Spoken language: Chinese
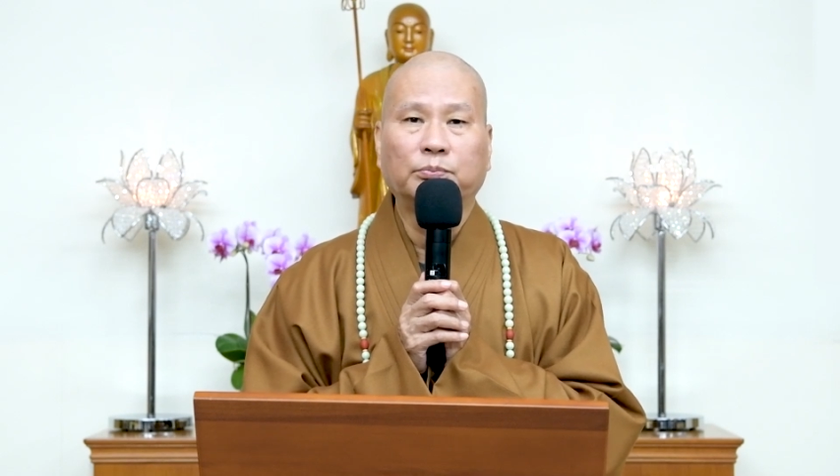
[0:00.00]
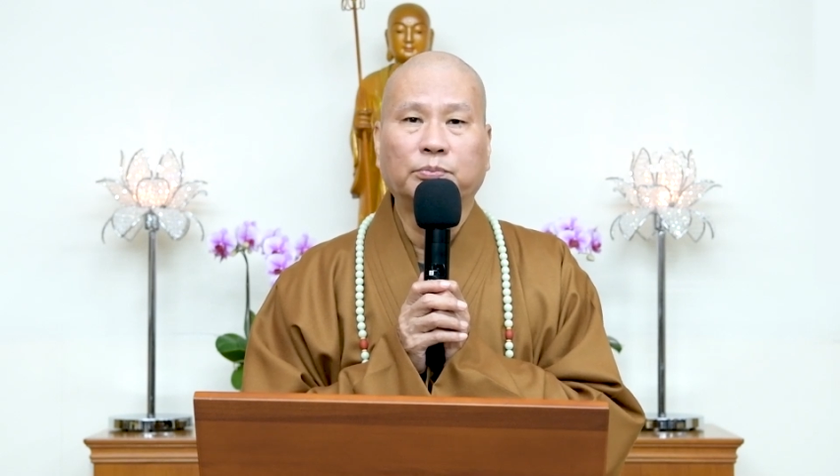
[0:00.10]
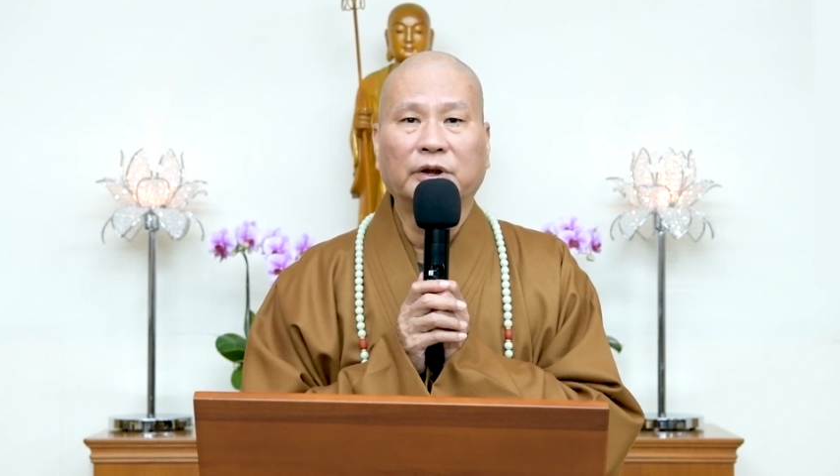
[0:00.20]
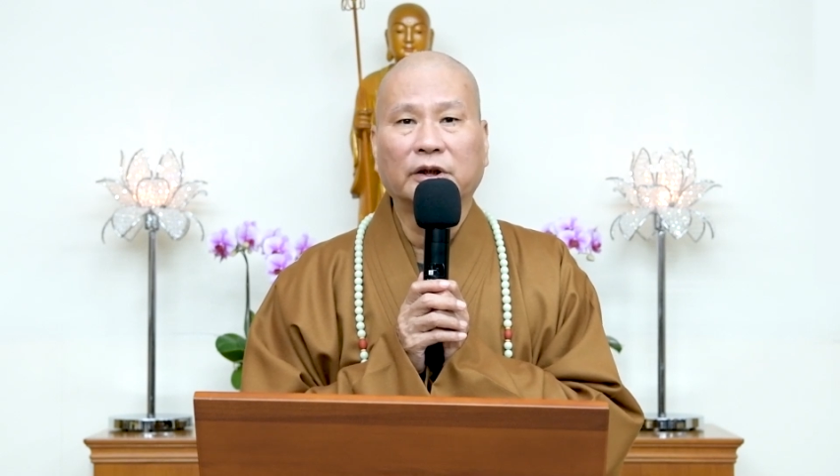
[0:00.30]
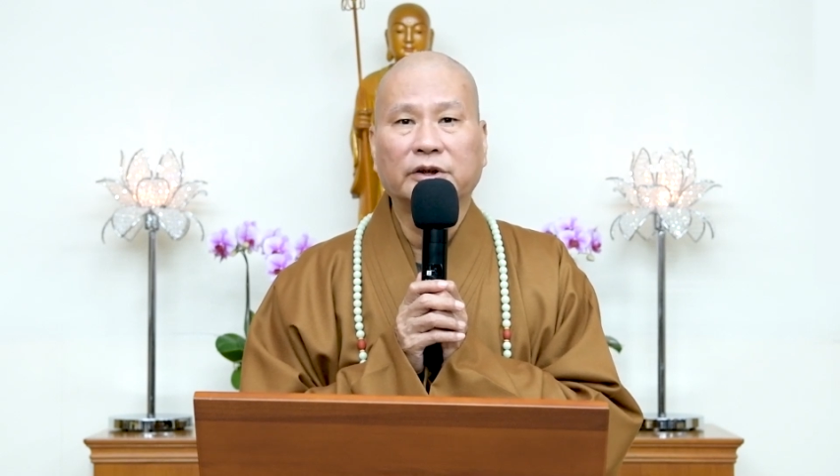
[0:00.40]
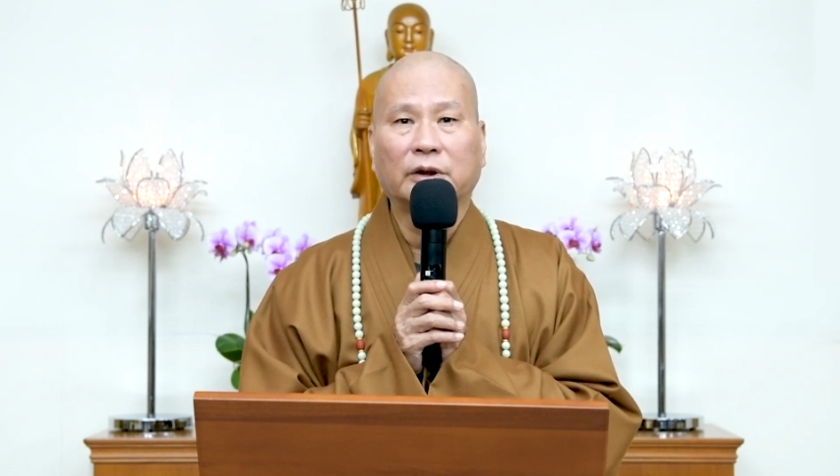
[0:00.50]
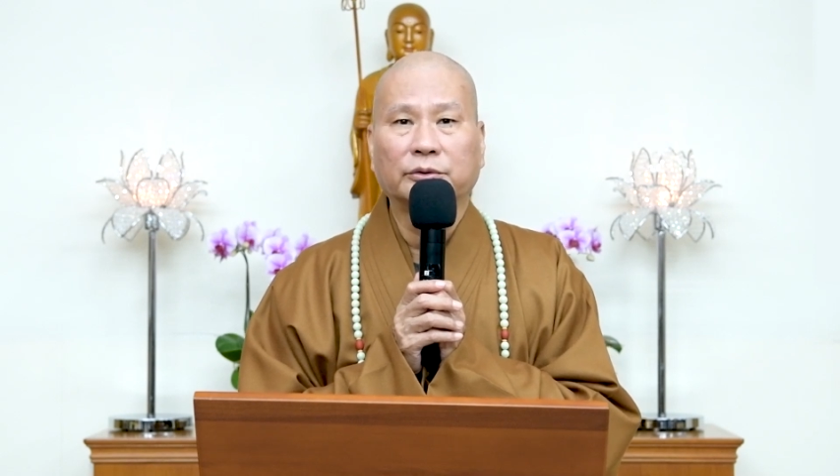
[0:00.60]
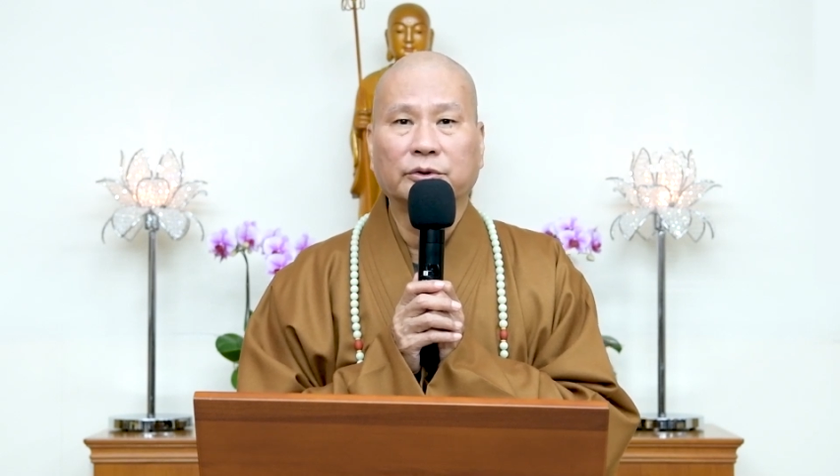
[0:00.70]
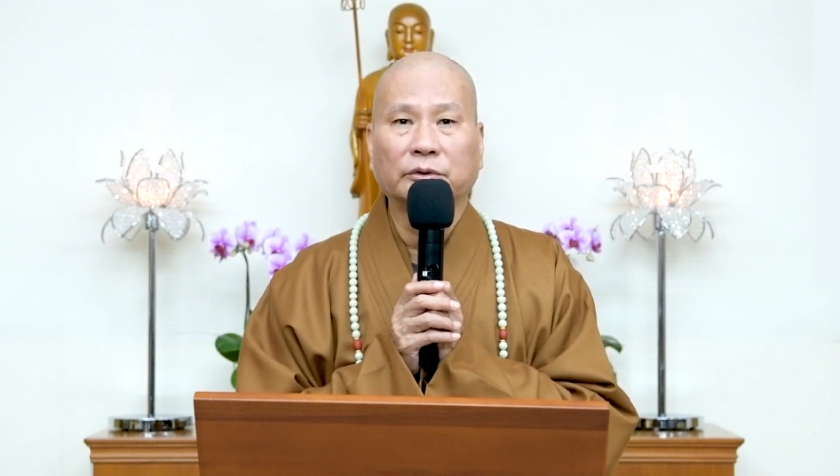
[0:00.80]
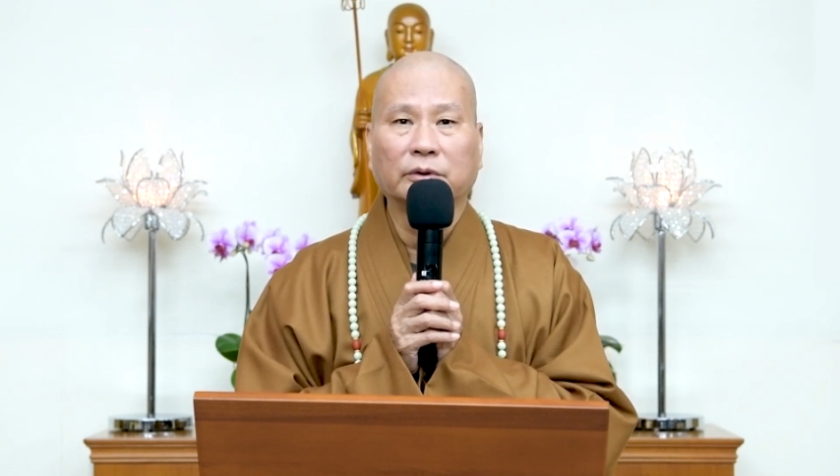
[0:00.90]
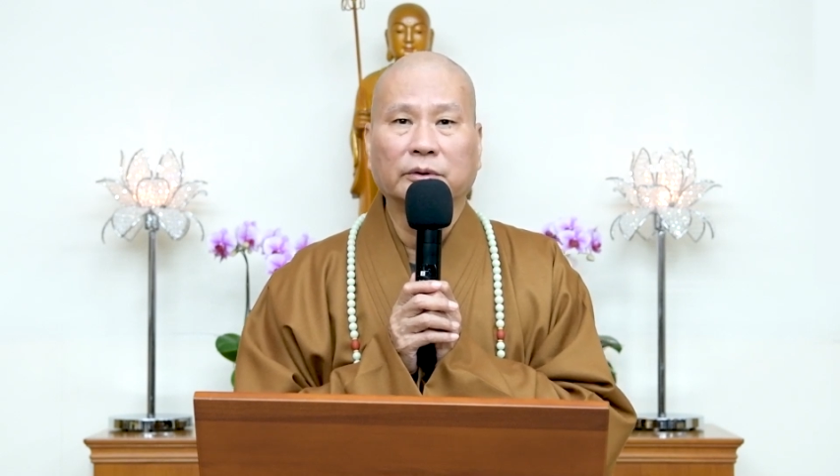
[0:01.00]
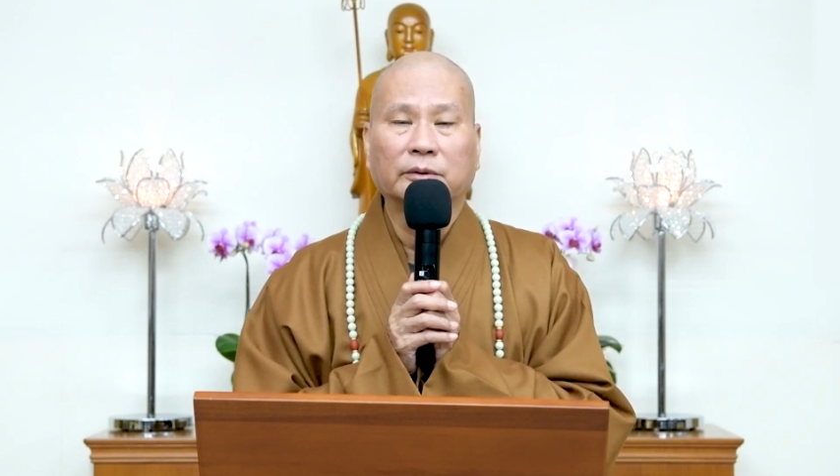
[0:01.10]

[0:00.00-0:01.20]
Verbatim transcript: 不能孝顺，